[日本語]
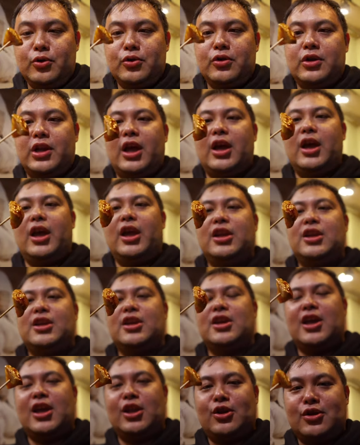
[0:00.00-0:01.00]
いうことで
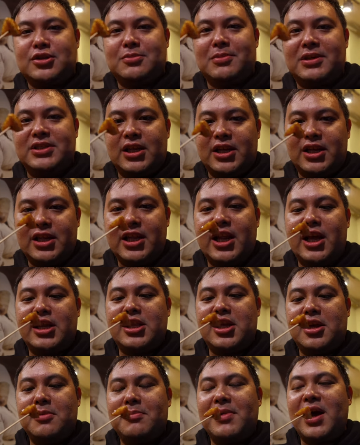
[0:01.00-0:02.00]
エリンギゲットしましたねいただ
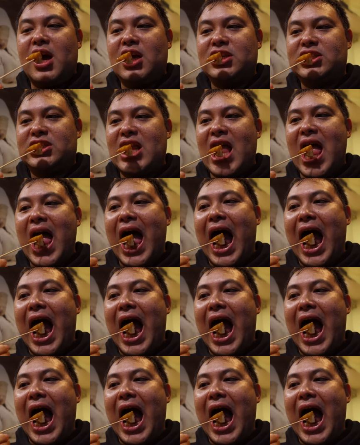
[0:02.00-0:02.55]
いていきます